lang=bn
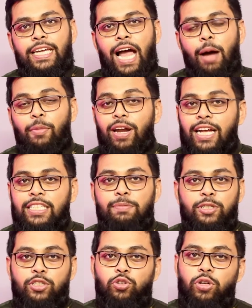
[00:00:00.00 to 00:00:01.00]
যে আমার
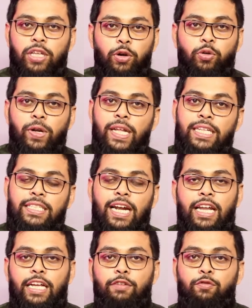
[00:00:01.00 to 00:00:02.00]
আশেপাশে তো কেউ নেই
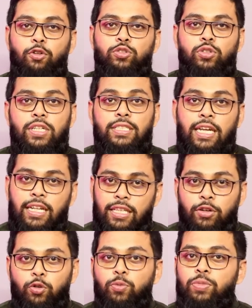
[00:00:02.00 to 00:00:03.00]
যারা নাকি ফজরের
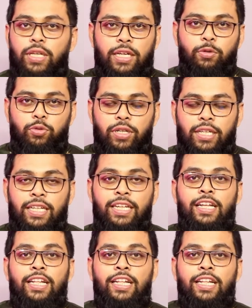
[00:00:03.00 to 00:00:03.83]
সালাতে ঘুম থেকে উঠে